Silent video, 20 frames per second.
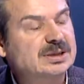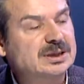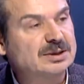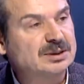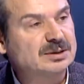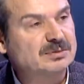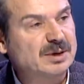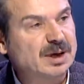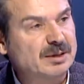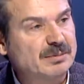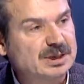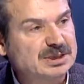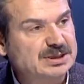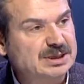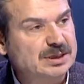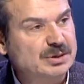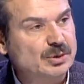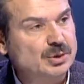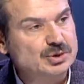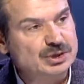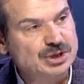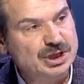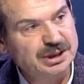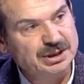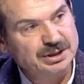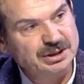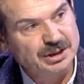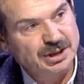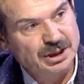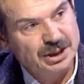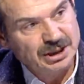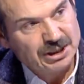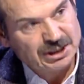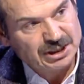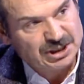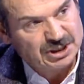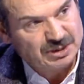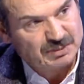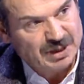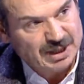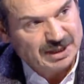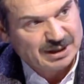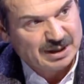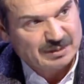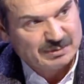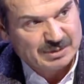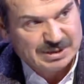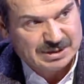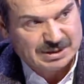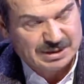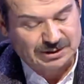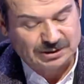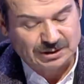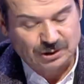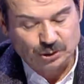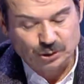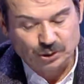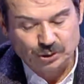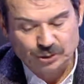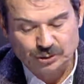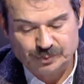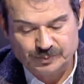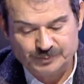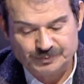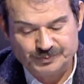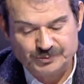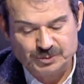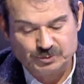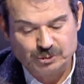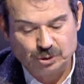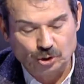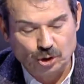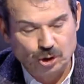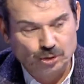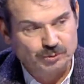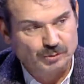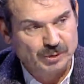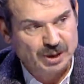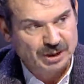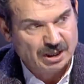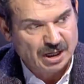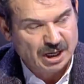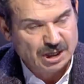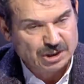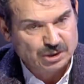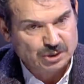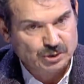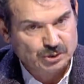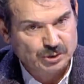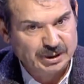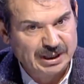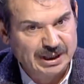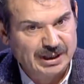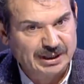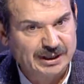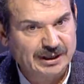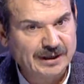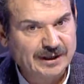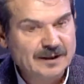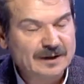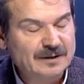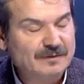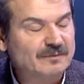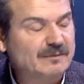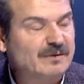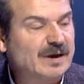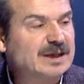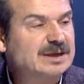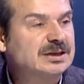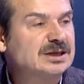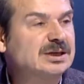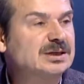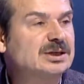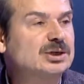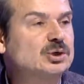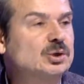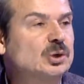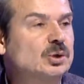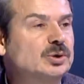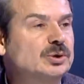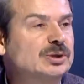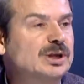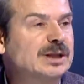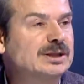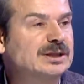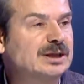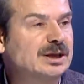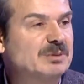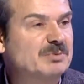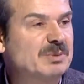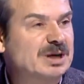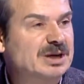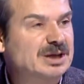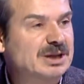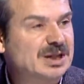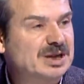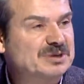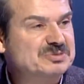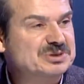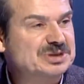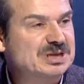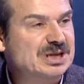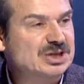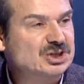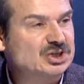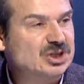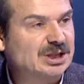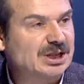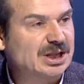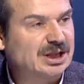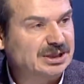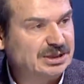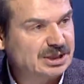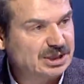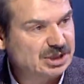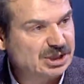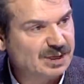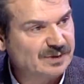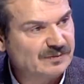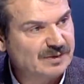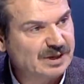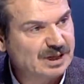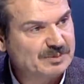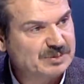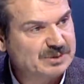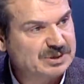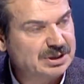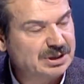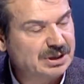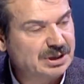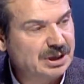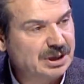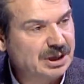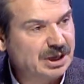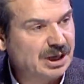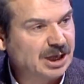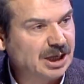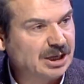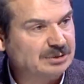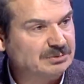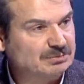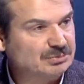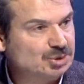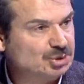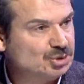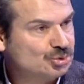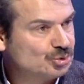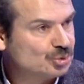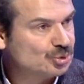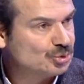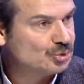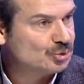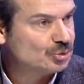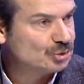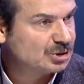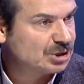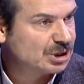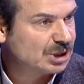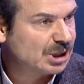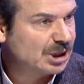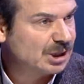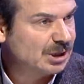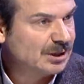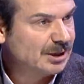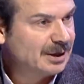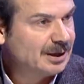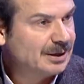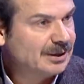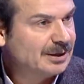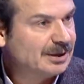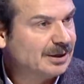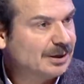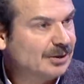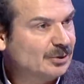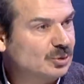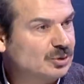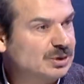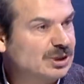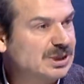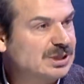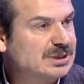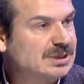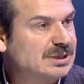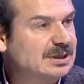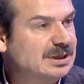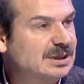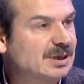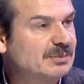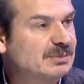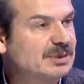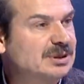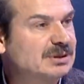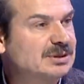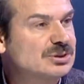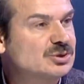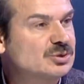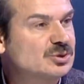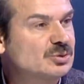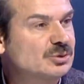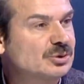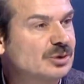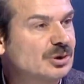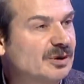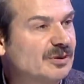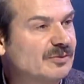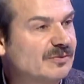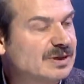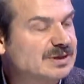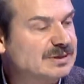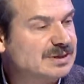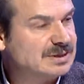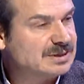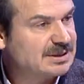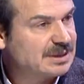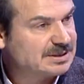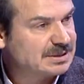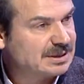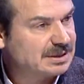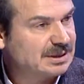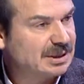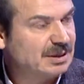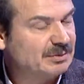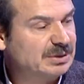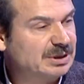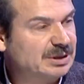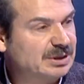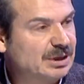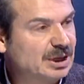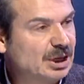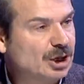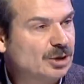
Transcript: satılmaya başladı. Önceden iki markamız satılıyordu. Şimdi Çok dört güzel. markaya açtık onu. Yani yolundan diğer markalarımız da inşallah gidecek ve hepsi 60-100 ülkeye e, ülkede Çok satılabilir, distribütörler vasıtasıyla satılabilir